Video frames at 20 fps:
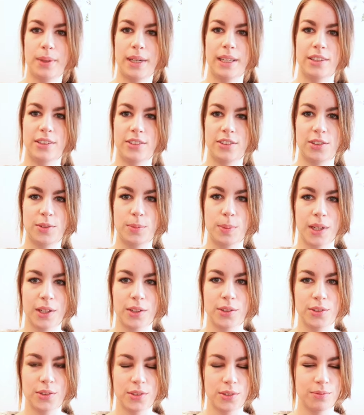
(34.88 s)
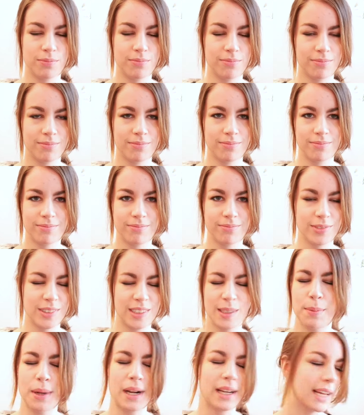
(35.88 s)
bah, j'espère que
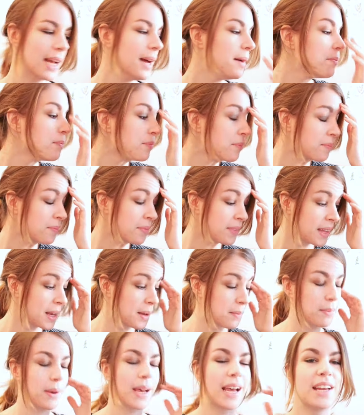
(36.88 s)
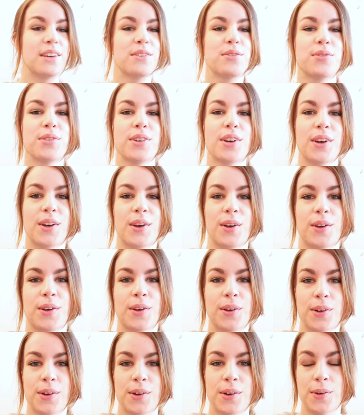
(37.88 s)
ce n'est pas le cas. Bref,
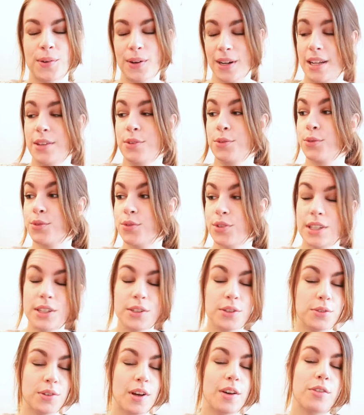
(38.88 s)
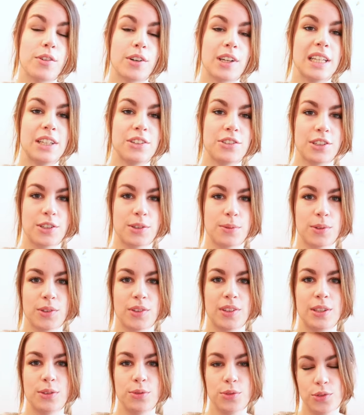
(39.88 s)
euh, voilà, donc vidéo favori, j'ai
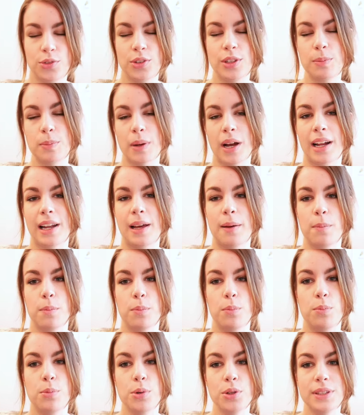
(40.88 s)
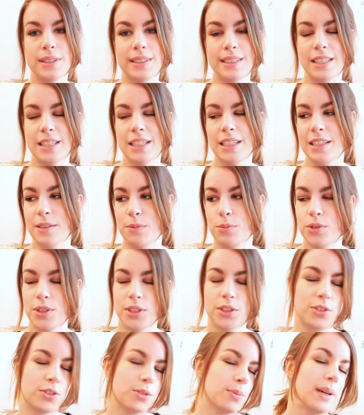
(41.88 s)
commencé tout de suite par la beauté et
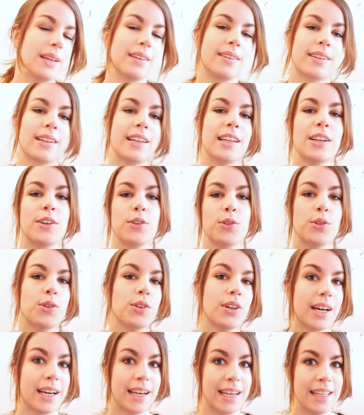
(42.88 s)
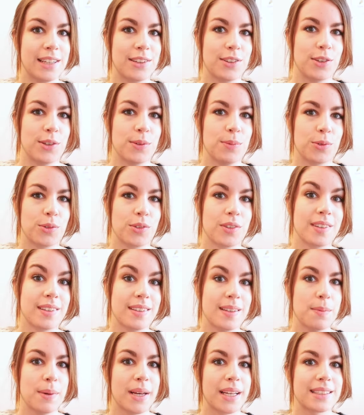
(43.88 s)
puis je passerai au random, donc
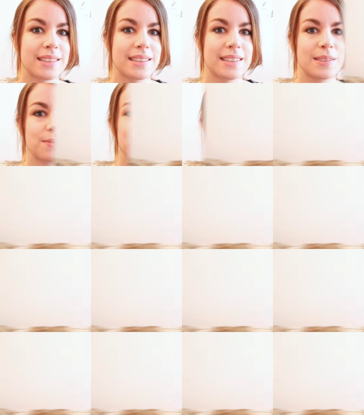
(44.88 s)
c'est parti.